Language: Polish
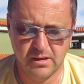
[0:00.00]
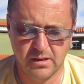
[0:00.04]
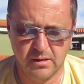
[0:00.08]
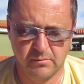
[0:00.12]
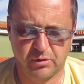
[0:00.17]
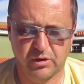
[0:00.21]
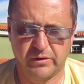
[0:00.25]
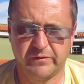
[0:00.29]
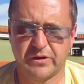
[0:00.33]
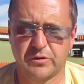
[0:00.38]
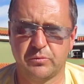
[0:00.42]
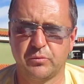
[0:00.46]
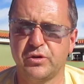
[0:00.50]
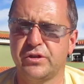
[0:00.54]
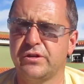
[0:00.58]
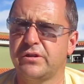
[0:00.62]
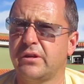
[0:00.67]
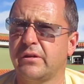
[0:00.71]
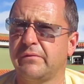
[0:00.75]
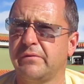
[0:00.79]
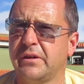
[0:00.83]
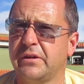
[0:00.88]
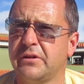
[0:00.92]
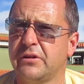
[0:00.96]
ponieważ
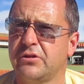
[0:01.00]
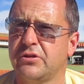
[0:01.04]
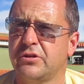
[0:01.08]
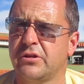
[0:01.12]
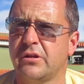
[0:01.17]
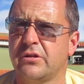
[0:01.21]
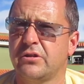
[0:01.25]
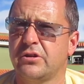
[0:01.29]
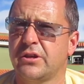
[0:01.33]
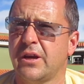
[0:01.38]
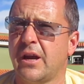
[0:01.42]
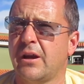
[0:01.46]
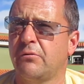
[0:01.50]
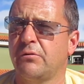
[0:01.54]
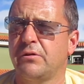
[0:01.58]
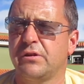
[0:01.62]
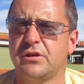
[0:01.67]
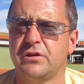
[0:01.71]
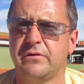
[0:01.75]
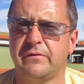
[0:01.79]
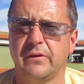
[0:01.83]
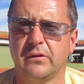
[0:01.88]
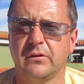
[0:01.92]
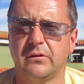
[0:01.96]
musicie wiedzieć, że ciało jest
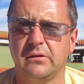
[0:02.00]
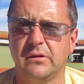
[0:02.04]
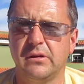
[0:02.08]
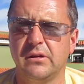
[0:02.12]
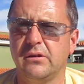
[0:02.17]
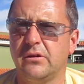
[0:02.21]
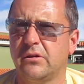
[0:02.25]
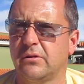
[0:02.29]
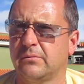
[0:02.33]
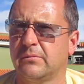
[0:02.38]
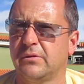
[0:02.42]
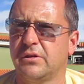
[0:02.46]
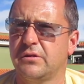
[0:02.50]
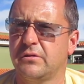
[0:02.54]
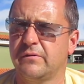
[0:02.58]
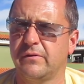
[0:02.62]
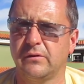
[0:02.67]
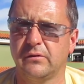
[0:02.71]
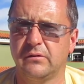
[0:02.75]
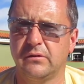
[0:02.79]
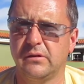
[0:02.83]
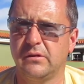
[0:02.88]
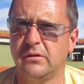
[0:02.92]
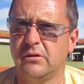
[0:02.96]
świątynią,
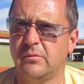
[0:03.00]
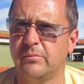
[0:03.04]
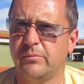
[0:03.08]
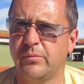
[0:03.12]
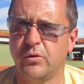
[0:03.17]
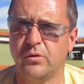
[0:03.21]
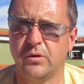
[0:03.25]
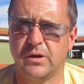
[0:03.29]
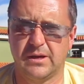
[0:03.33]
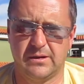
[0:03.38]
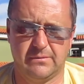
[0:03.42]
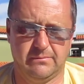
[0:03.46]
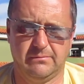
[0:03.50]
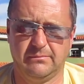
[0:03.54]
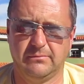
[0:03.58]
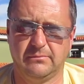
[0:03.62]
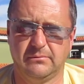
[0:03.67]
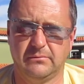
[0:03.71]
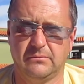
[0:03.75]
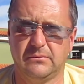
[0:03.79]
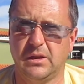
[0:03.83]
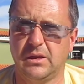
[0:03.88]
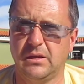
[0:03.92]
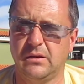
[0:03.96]
świątynią Boga
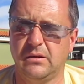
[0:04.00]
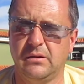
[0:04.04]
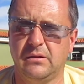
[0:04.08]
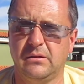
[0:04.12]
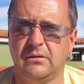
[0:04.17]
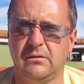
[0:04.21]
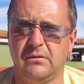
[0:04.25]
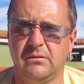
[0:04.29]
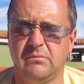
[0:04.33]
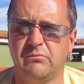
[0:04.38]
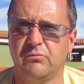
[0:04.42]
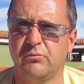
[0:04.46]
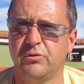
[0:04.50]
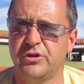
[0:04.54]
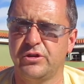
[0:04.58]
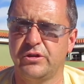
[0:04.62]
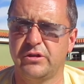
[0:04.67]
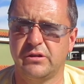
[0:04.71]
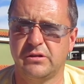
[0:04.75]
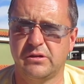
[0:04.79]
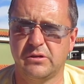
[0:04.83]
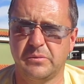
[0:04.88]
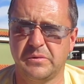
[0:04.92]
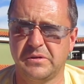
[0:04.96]
i musicie
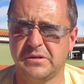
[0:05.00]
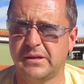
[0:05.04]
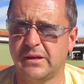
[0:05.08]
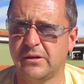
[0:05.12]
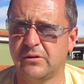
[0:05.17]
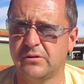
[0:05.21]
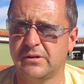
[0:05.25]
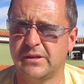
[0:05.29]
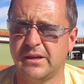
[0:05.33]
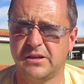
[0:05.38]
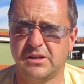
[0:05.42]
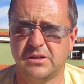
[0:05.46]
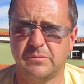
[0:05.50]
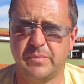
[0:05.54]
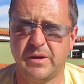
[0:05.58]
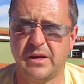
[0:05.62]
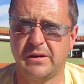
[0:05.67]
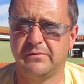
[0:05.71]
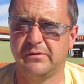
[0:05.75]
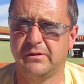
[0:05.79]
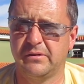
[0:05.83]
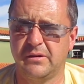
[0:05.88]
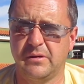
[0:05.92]
sobie z tego zdać sprawę.